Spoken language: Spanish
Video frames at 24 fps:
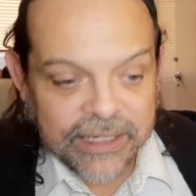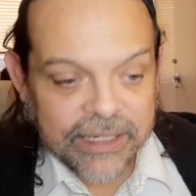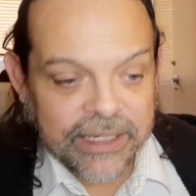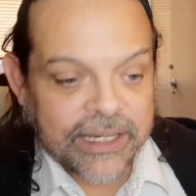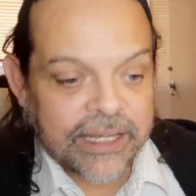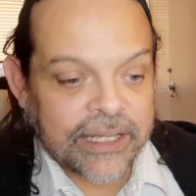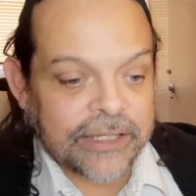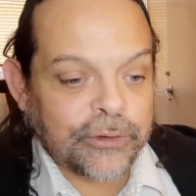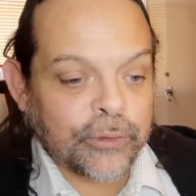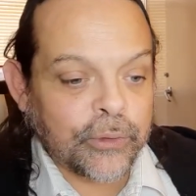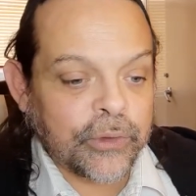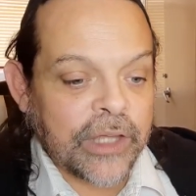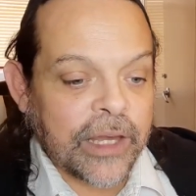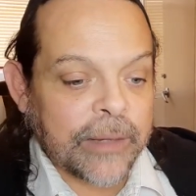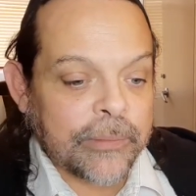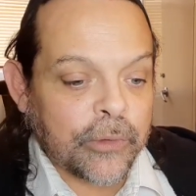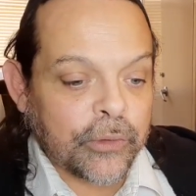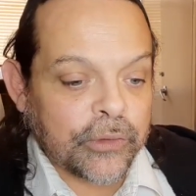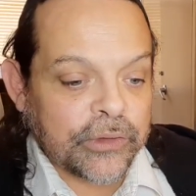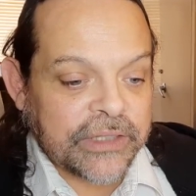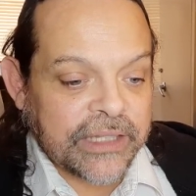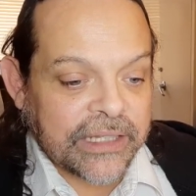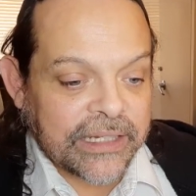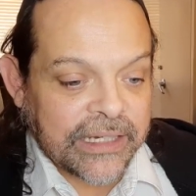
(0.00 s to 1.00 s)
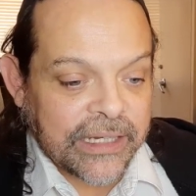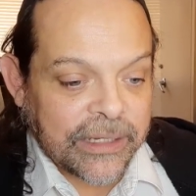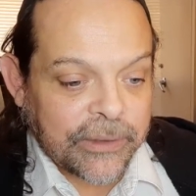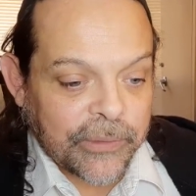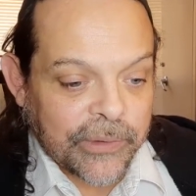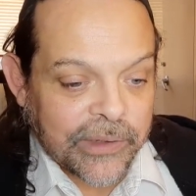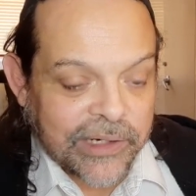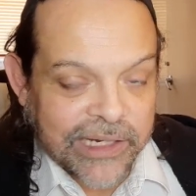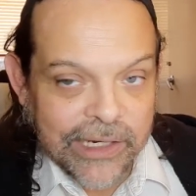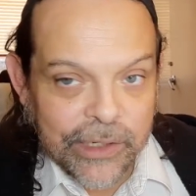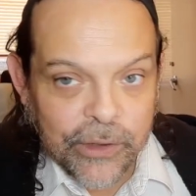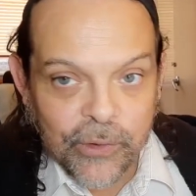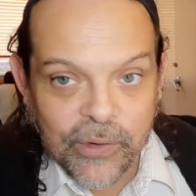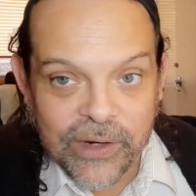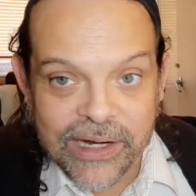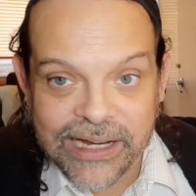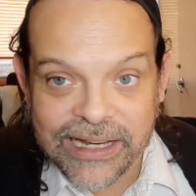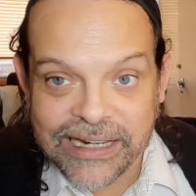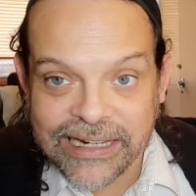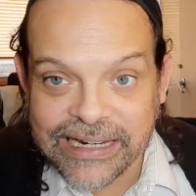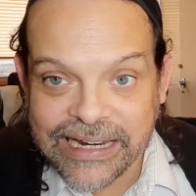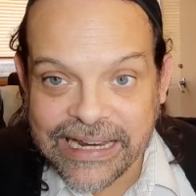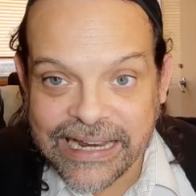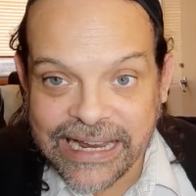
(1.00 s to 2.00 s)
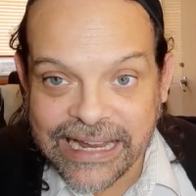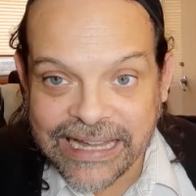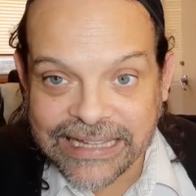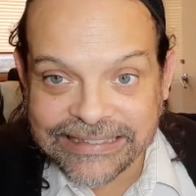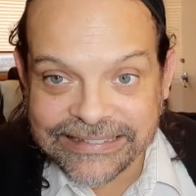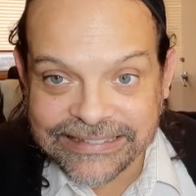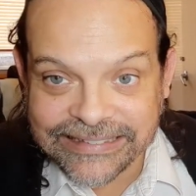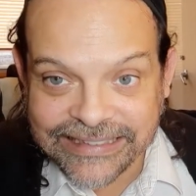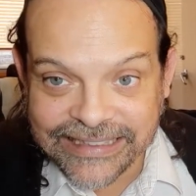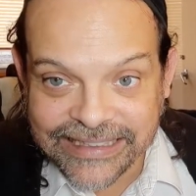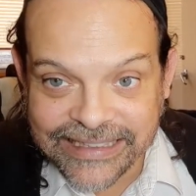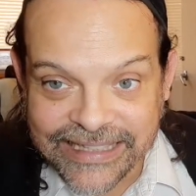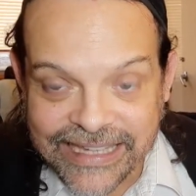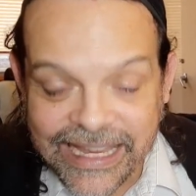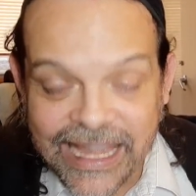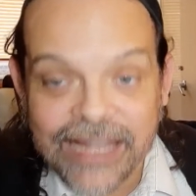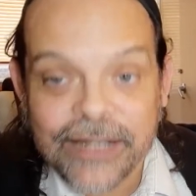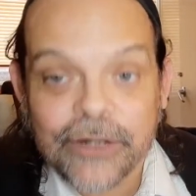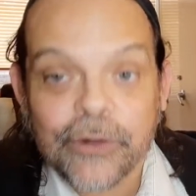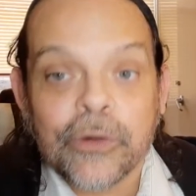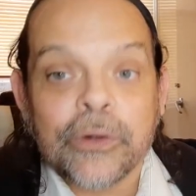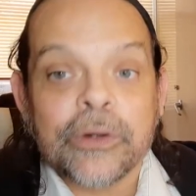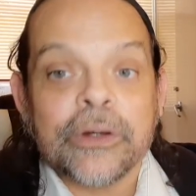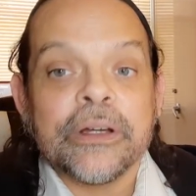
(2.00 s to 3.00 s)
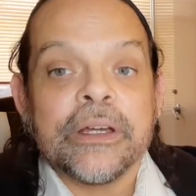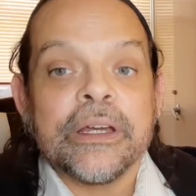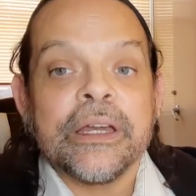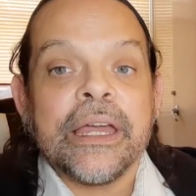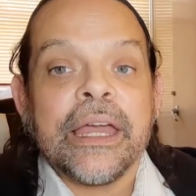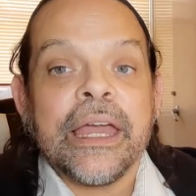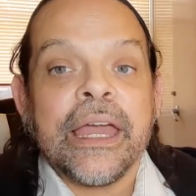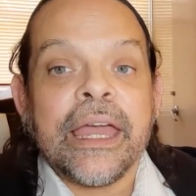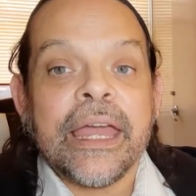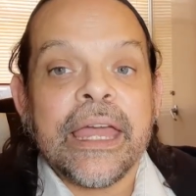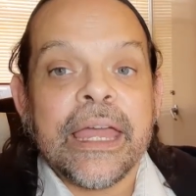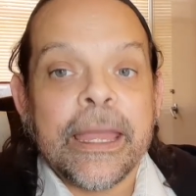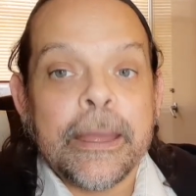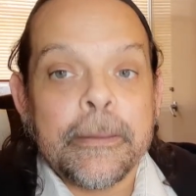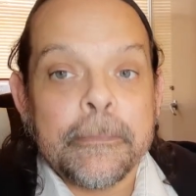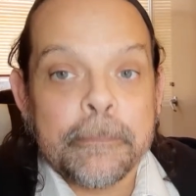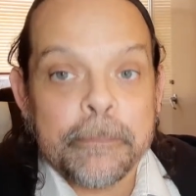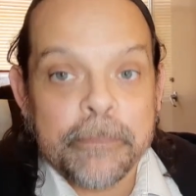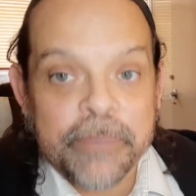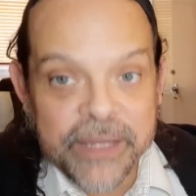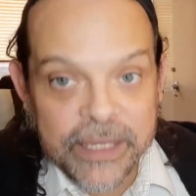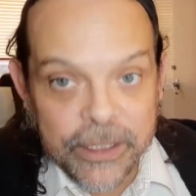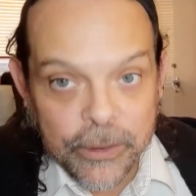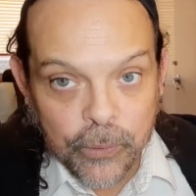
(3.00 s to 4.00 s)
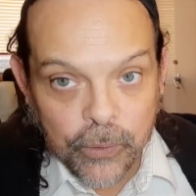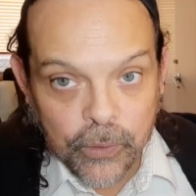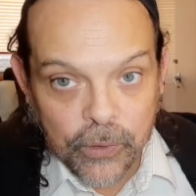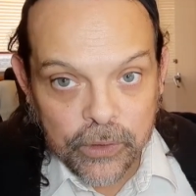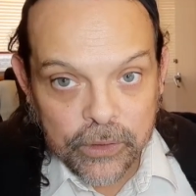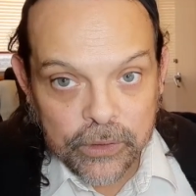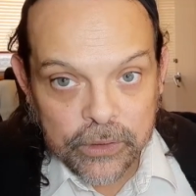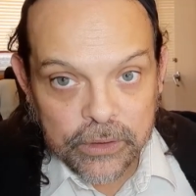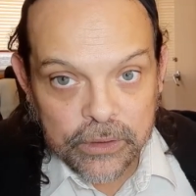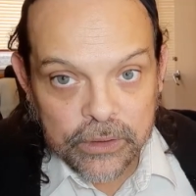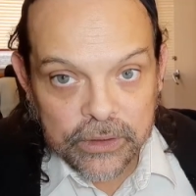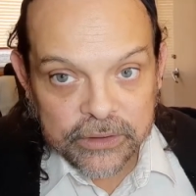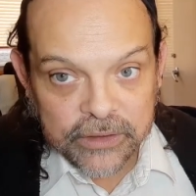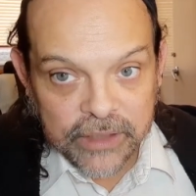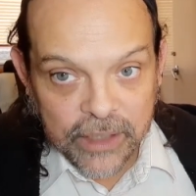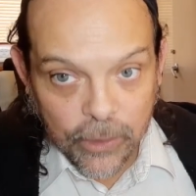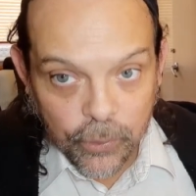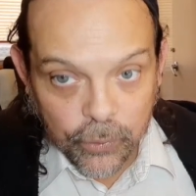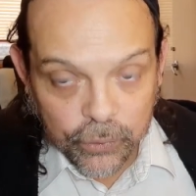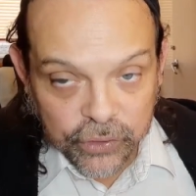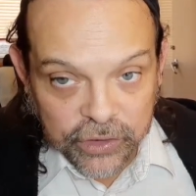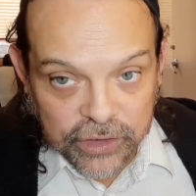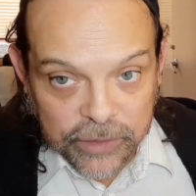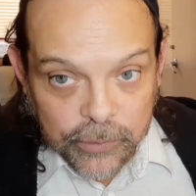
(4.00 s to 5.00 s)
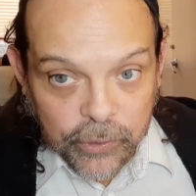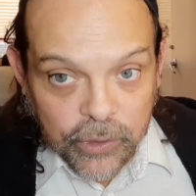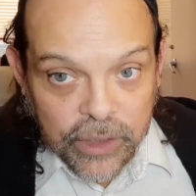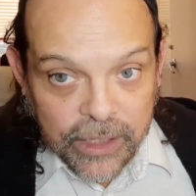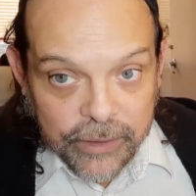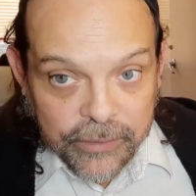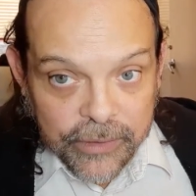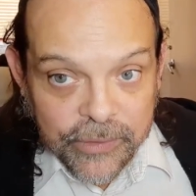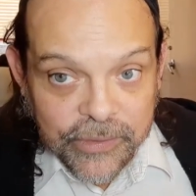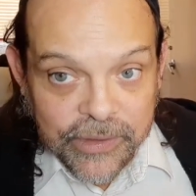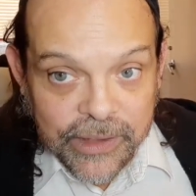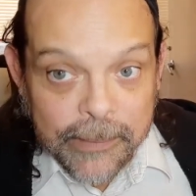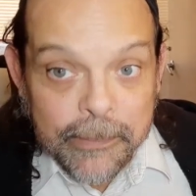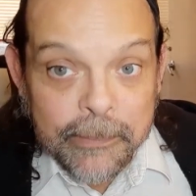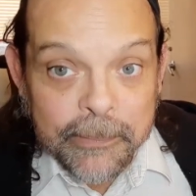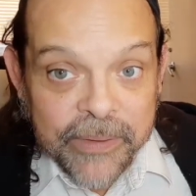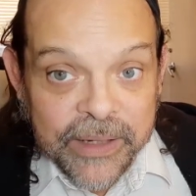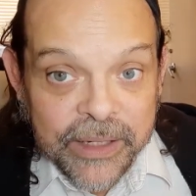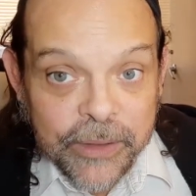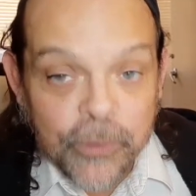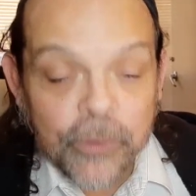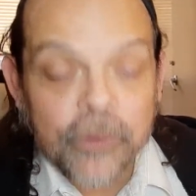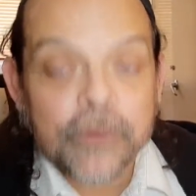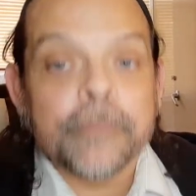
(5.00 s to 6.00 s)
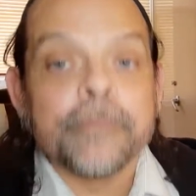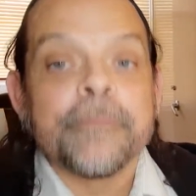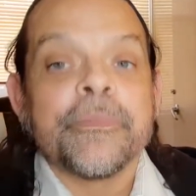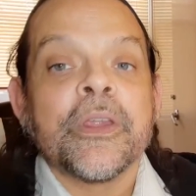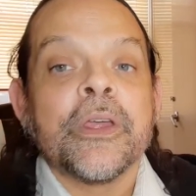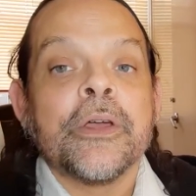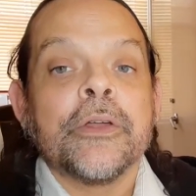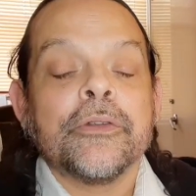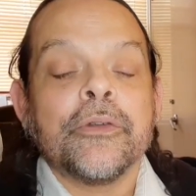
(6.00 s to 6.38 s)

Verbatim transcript: que estudiamos del hebreo al castellano en vivo Traducimos la Biblia en vivo,